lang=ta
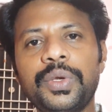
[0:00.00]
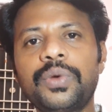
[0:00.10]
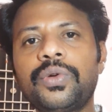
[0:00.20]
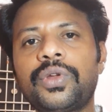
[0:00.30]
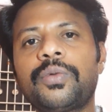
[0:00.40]

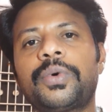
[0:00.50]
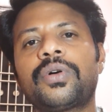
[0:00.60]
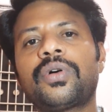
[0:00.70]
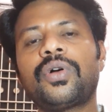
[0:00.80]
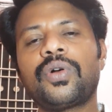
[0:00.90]
யூடியூபோ
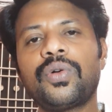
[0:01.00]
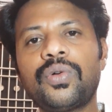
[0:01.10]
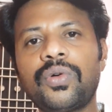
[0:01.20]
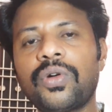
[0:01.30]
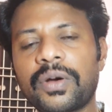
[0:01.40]

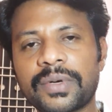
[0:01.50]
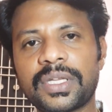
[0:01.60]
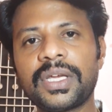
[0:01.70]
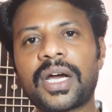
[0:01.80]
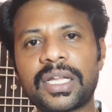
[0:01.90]
கூகுளும்
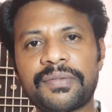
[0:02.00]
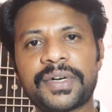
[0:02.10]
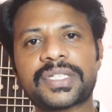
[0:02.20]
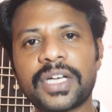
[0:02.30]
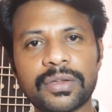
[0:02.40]
வந்து அது
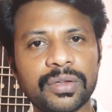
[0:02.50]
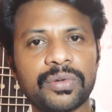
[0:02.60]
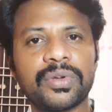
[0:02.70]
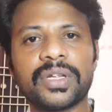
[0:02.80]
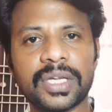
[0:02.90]
ஃபஸ்ட்
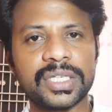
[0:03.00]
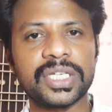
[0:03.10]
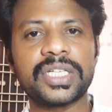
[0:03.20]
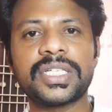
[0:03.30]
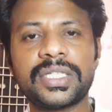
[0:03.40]
எடுத்துன்னு கொடுக்குது
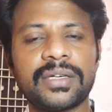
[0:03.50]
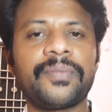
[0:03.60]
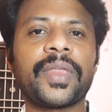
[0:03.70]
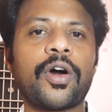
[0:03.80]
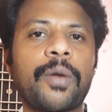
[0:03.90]
சர்ச் இன்ஜின்
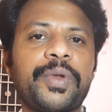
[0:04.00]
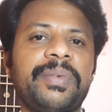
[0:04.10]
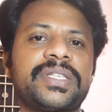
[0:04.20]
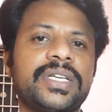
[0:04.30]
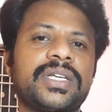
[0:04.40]

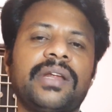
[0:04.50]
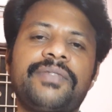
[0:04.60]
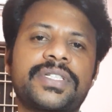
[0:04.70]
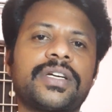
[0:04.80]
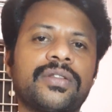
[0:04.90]
ஆப்டிமைசேஷனில்
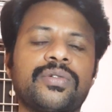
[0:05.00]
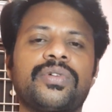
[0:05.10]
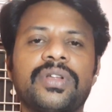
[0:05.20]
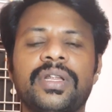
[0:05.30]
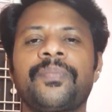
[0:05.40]
ஃபஸ்ட் எடுத்துன்னு
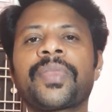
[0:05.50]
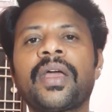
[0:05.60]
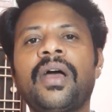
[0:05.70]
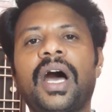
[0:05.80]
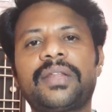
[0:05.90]
கொடுக்குது
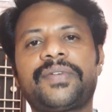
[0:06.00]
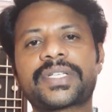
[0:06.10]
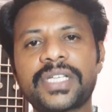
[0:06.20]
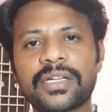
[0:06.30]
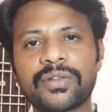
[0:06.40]
அது
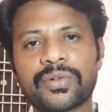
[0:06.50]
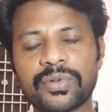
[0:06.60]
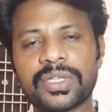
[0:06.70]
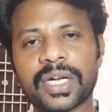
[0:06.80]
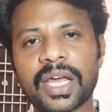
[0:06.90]
ஃபஸ்ட் எடுத்துன்னு
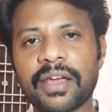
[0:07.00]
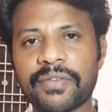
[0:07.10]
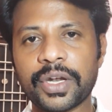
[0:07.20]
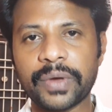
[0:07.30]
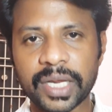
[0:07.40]
கொடுத்தனா
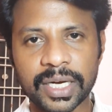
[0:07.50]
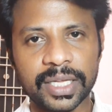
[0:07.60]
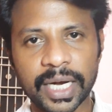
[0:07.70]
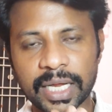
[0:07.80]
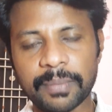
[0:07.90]
எஃபெக்டிவாக
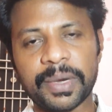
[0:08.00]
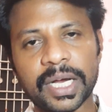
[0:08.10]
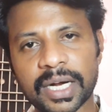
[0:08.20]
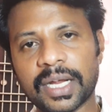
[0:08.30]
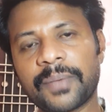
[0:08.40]
இருக்கனால தான் எல்லாரும்
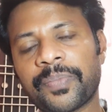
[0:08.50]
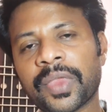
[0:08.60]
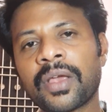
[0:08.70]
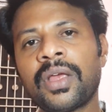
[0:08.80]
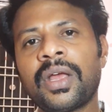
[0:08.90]
பார்க்குறாங்க
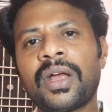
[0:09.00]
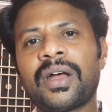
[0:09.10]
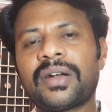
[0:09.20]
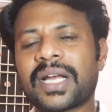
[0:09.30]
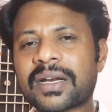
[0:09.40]

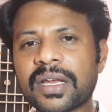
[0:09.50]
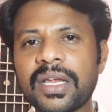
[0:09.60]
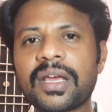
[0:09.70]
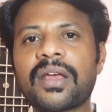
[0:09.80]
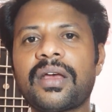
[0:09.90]

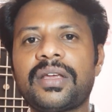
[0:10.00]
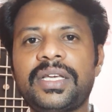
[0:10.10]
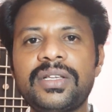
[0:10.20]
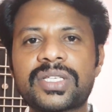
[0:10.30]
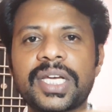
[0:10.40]
நிறைய
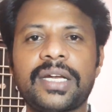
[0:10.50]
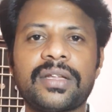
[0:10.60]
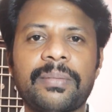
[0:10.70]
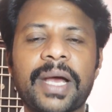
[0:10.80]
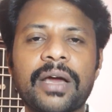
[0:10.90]
இன்சைட்
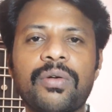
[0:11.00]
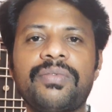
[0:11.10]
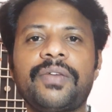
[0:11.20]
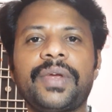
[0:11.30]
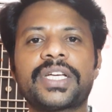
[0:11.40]
இந்த
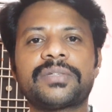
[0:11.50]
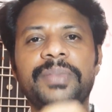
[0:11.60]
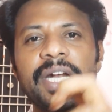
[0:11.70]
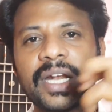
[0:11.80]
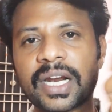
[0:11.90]
பேக்ரவுண்ட் வெரிஃபிகேஷன்
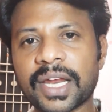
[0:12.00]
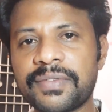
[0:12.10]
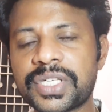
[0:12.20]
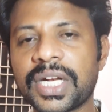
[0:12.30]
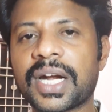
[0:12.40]
முன்னாடி நிறைய
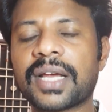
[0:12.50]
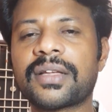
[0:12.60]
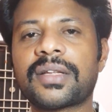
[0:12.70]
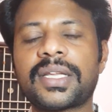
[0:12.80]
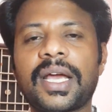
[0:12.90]
விஷயம்
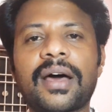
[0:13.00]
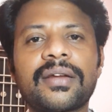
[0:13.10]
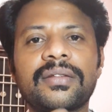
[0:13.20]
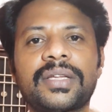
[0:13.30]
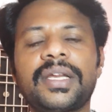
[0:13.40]
நடக்குது அது
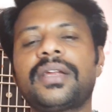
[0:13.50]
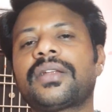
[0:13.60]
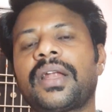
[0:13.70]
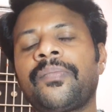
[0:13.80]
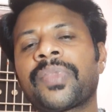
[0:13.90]
யாருக்கும்
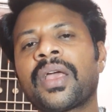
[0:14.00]
தெரியறதில்ல